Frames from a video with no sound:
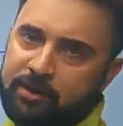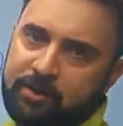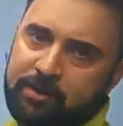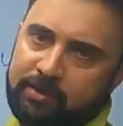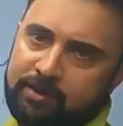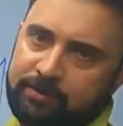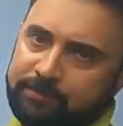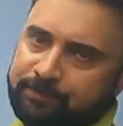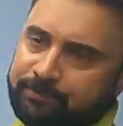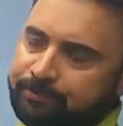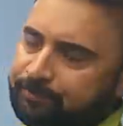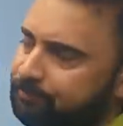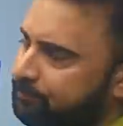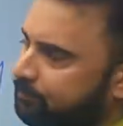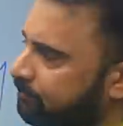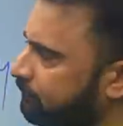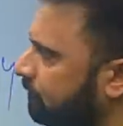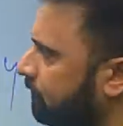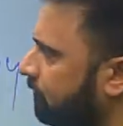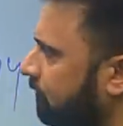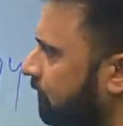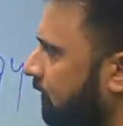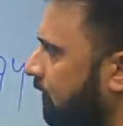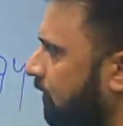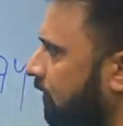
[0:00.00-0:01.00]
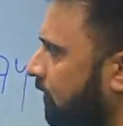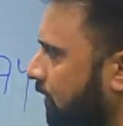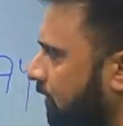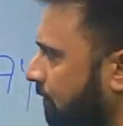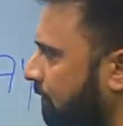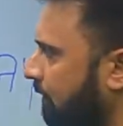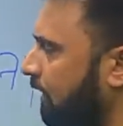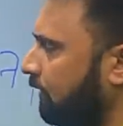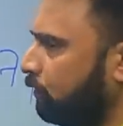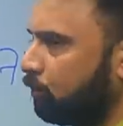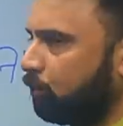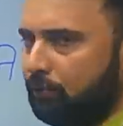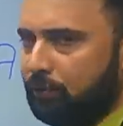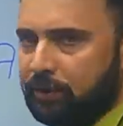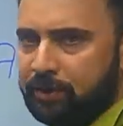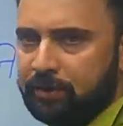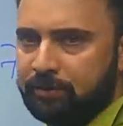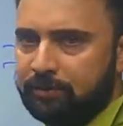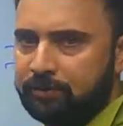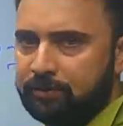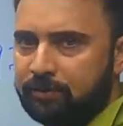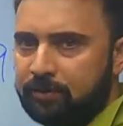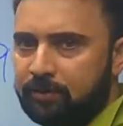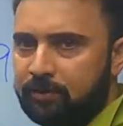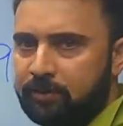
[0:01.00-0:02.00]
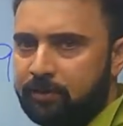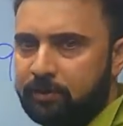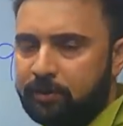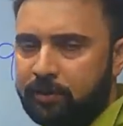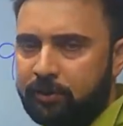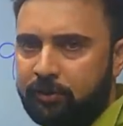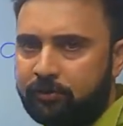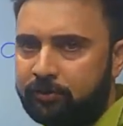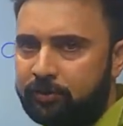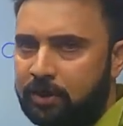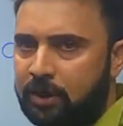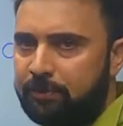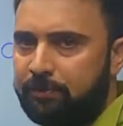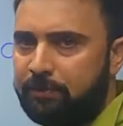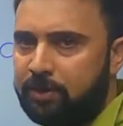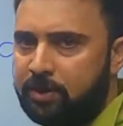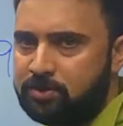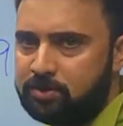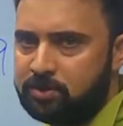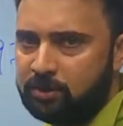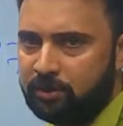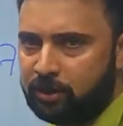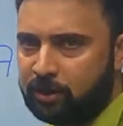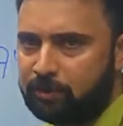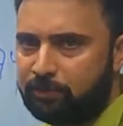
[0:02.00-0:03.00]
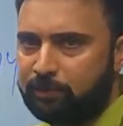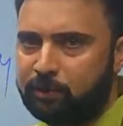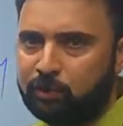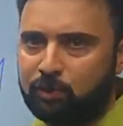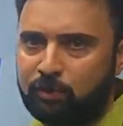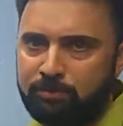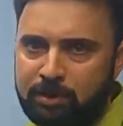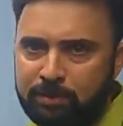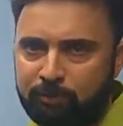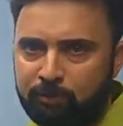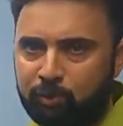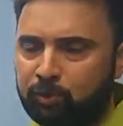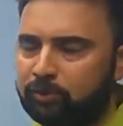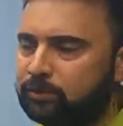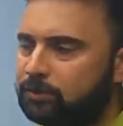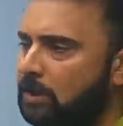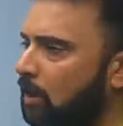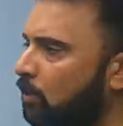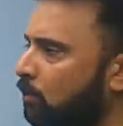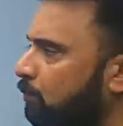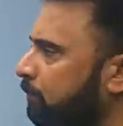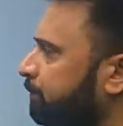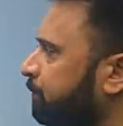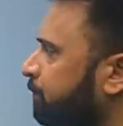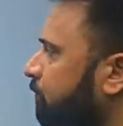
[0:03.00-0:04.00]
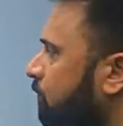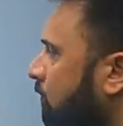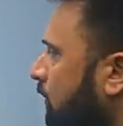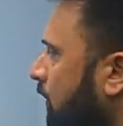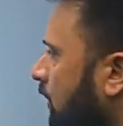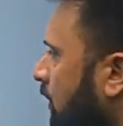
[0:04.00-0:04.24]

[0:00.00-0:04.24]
कर लेना ये बात हुई किसके बीच लिख भी दो मैं बोलता हूं